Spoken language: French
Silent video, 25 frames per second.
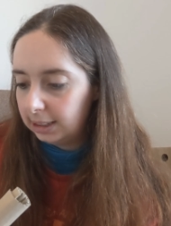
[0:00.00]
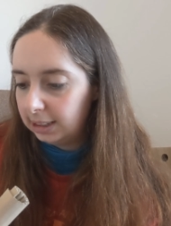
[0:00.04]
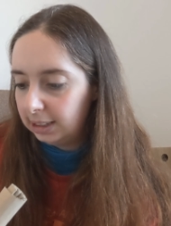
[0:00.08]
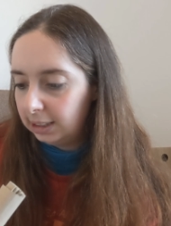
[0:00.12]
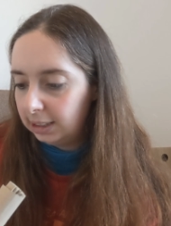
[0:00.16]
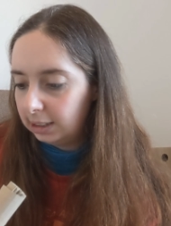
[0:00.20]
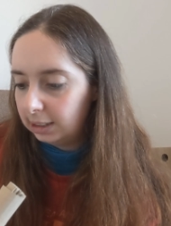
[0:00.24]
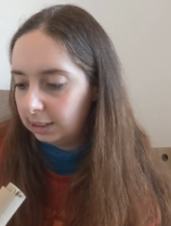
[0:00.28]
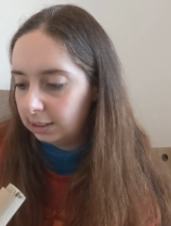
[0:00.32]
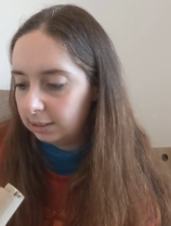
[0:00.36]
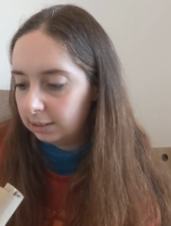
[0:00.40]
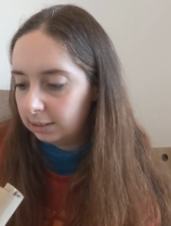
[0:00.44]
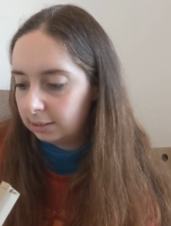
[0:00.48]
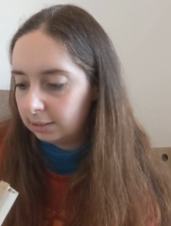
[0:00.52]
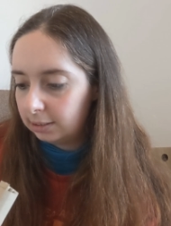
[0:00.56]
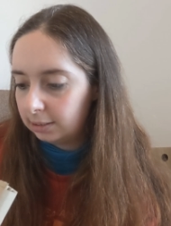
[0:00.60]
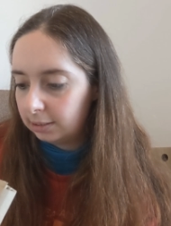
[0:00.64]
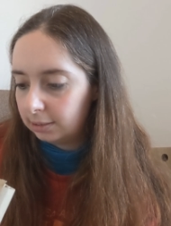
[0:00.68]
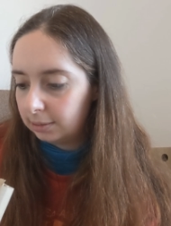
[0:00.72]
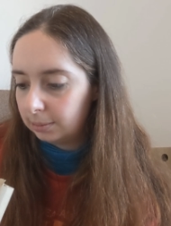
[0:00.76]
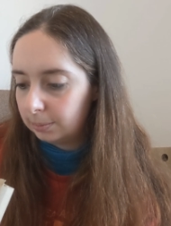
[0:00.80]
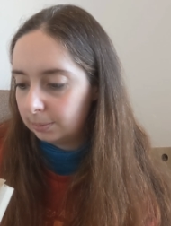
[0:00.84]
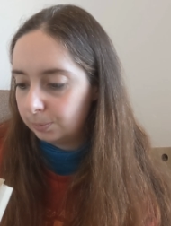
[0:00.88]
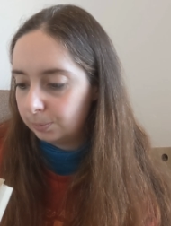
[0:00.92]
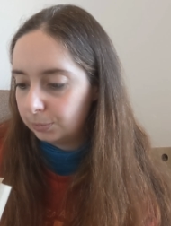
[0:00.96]
Et,
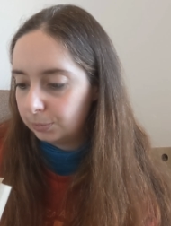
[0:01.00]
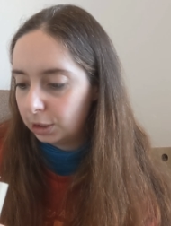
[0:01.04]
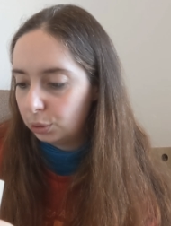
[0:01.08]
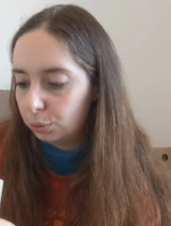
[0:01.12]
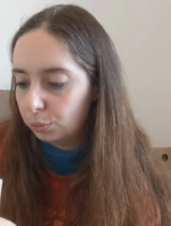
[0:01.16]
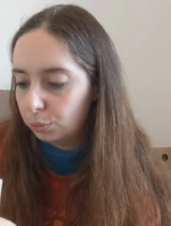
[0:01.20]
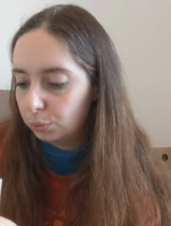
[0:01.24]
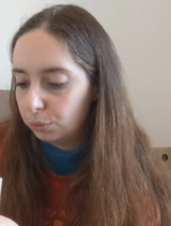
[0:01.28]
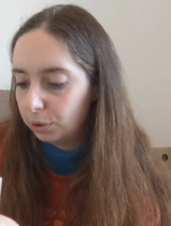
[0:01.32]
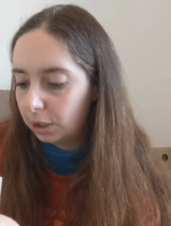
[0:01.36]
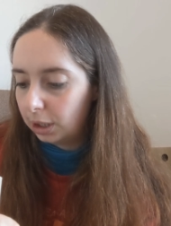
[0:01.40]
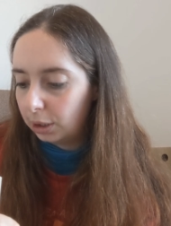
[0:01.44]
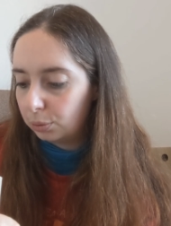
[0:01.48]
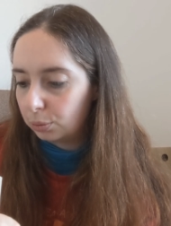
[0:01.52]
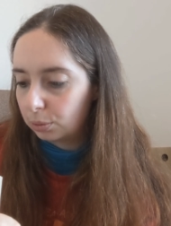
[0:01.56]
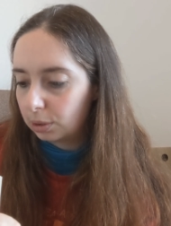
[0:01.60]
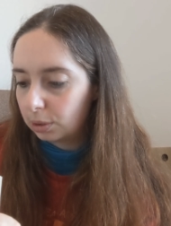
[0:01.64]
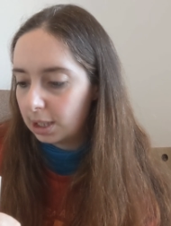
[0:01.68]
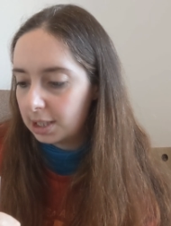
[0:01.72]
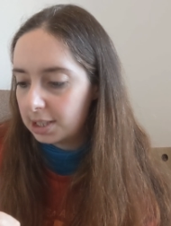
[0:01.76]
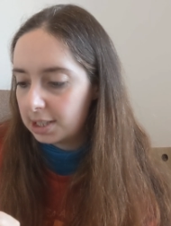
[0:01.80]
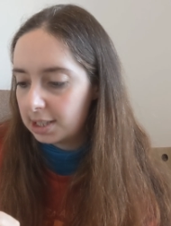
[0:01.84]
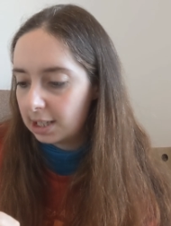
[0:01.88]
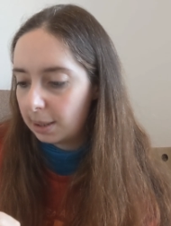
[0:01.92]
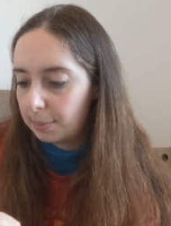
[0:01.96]
donc voilà,
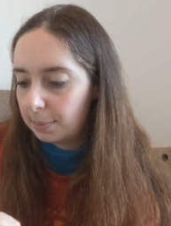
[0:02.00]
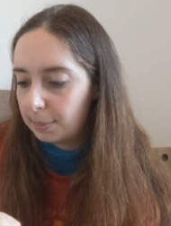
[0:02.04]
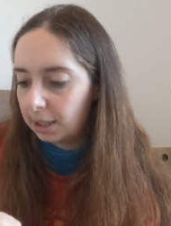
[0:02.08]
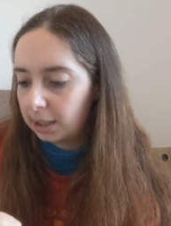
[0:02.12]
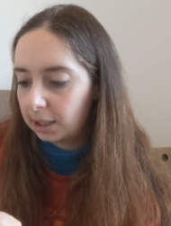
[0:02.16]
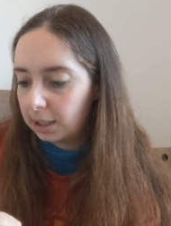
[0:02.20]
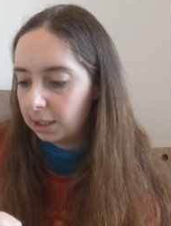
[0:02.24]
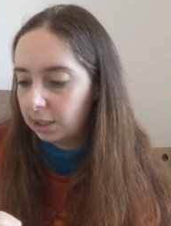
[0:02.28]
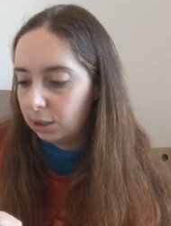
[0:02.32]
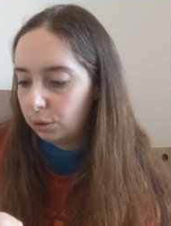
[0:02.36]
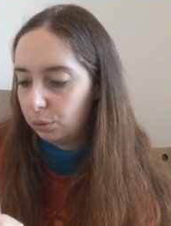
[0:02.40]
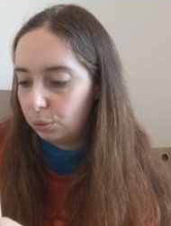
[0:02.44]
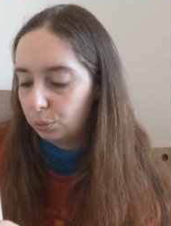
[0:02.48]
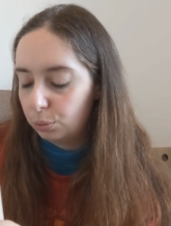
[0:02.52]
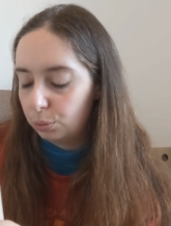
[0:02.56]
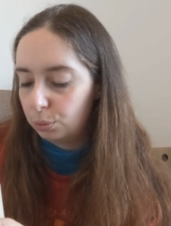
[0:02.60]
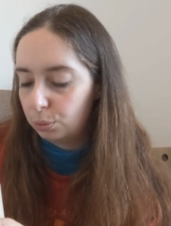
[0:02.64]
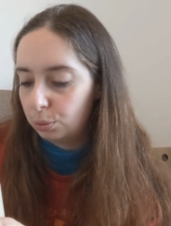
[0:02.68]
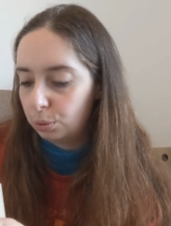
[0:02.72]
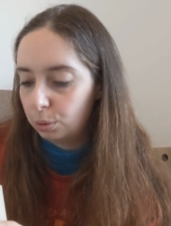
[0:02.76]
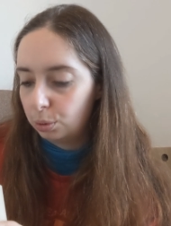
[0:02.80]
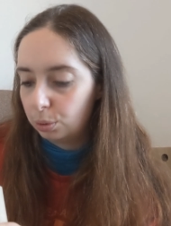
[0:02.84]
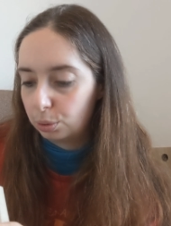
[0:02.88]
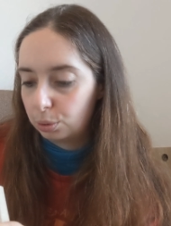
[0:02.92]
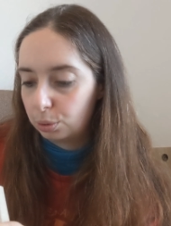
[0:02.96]
donc là c'est la marque
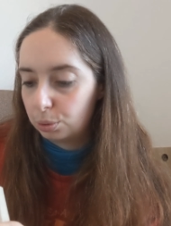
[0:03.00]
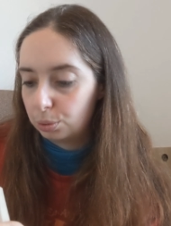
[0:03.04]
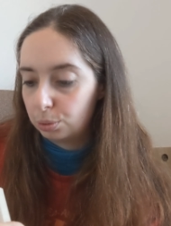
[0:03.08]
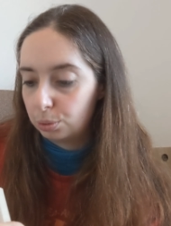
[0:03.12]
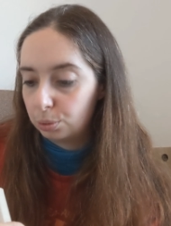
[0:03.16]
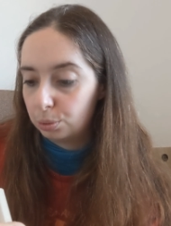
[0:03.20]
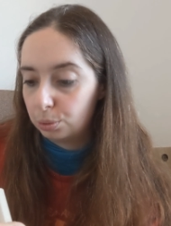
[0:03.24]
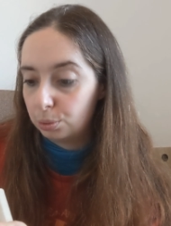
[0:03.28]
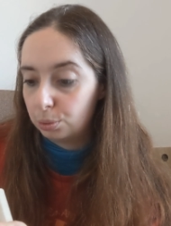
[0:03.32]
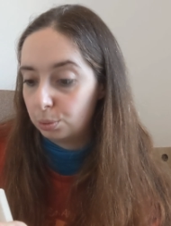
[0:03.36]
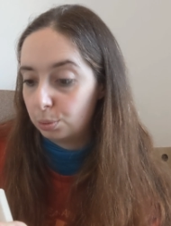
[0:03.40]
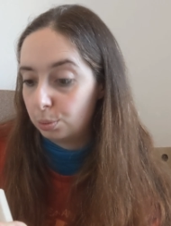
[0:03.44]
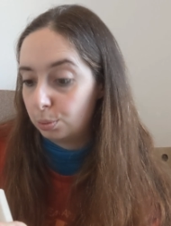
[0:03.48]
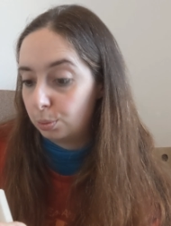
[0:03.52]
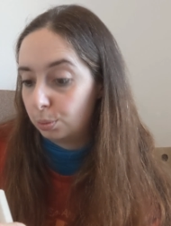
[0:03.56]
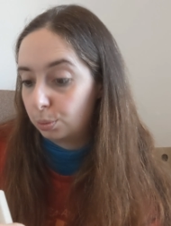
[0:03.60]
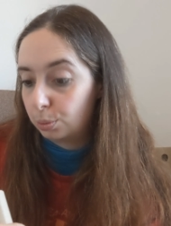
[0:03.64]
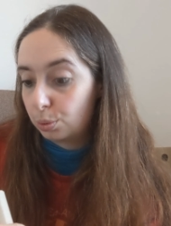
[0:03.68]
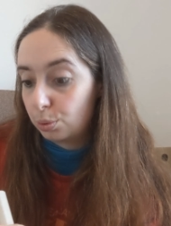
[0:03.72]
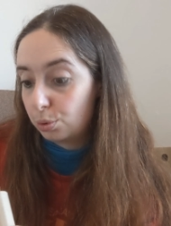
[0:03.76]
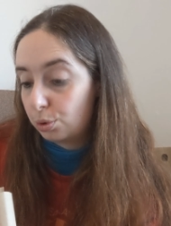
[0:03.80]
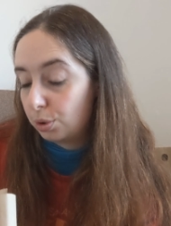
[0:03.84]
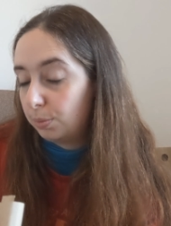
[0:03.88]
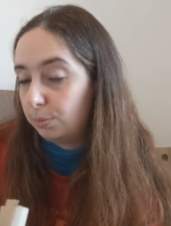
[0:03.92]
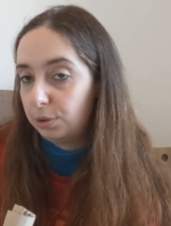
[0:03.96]
Endro que,
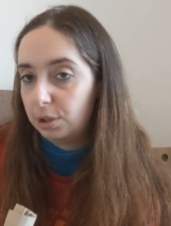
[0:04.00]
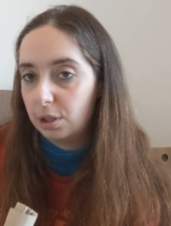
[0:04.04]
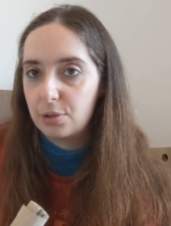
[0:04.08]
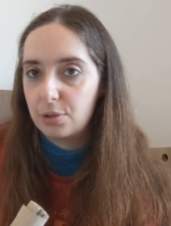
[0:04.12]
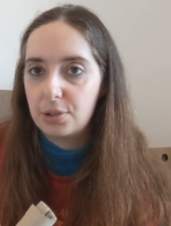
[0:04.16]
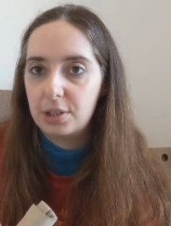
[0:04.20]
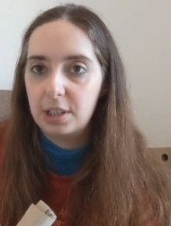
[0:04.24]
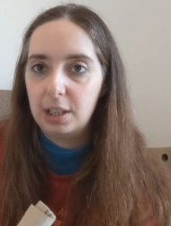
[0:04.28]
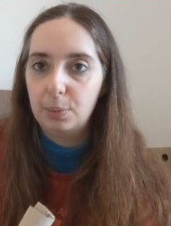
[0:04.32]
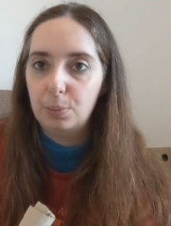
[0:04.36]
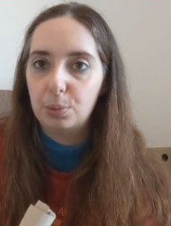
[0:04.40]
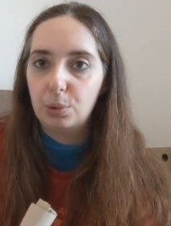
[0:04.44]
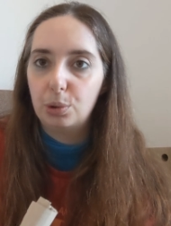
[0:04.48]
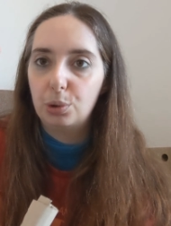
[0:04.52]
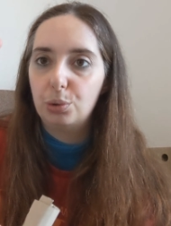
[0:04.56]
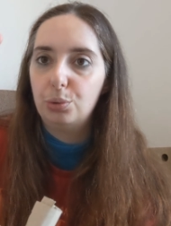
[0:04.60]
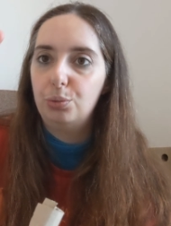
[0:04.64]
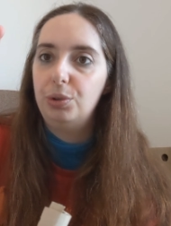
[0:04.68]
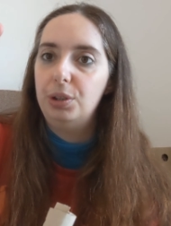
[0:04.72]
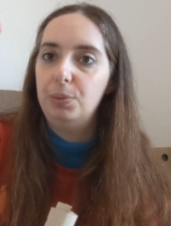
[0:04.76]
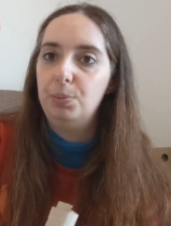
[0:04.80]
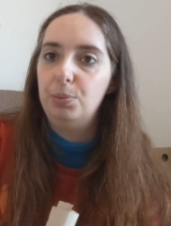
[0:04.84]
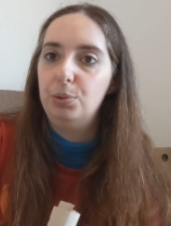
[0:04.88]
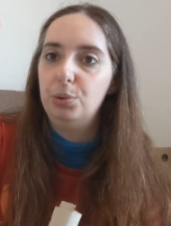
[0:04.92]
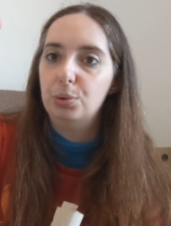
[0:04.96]
que j'aime bien, c'est des
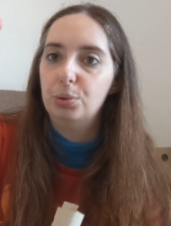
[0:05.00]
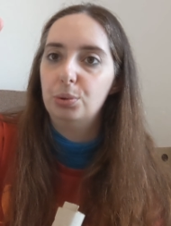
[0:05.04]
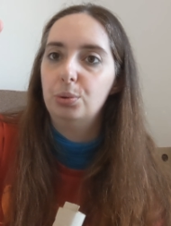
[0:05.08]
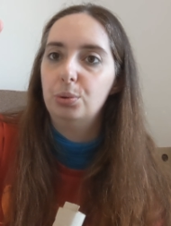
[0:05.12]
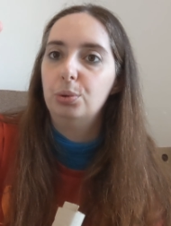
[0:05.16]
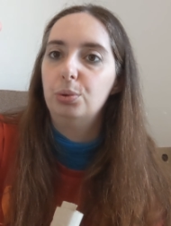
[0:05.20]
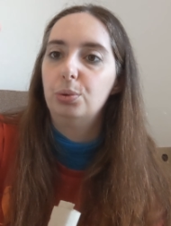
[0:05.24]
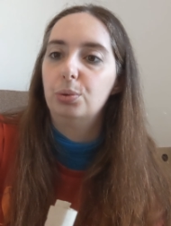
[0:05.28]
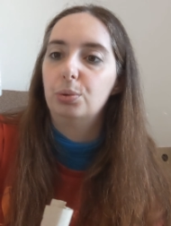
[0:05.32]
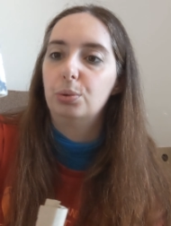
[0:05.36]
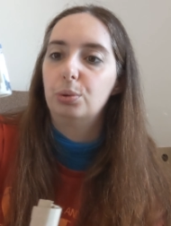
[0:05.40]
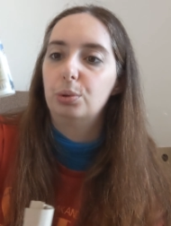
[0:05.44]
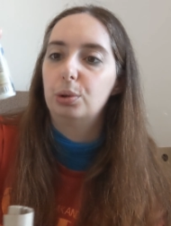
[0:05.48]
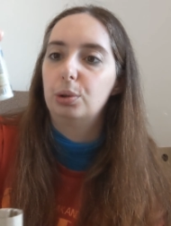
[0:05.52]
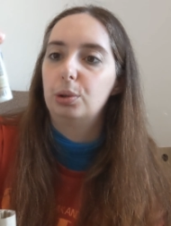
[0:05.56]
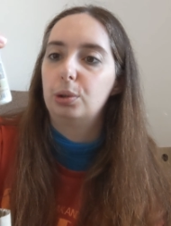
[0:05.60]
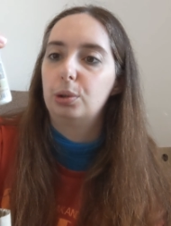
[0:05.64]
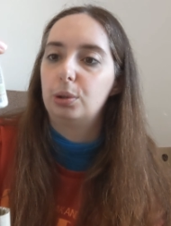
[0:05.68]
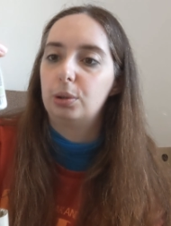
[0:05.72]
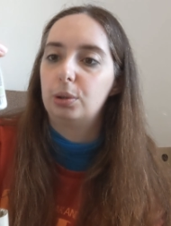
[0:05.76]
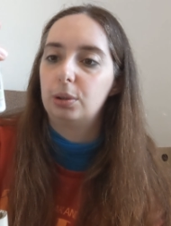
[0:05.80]
produits bio, donc